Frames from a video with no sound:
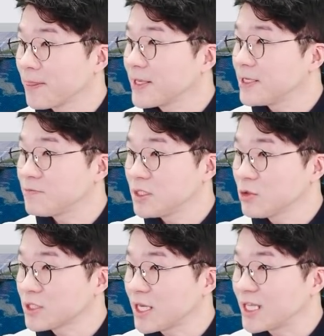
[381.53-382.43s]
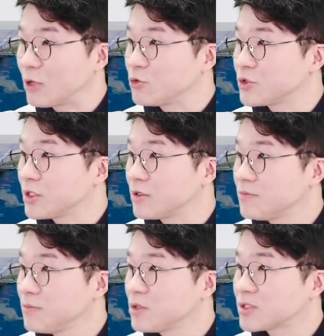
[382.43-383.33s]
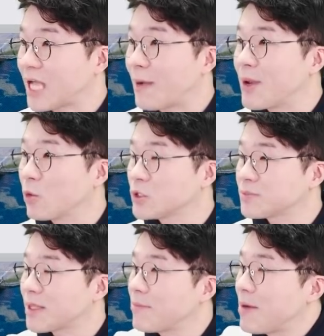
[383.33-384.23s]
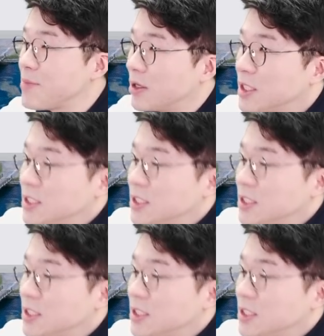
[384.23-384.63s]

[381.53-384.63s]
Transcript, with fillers: 이게 1월 달에 나온 뉴스예요. 미국 453만 명.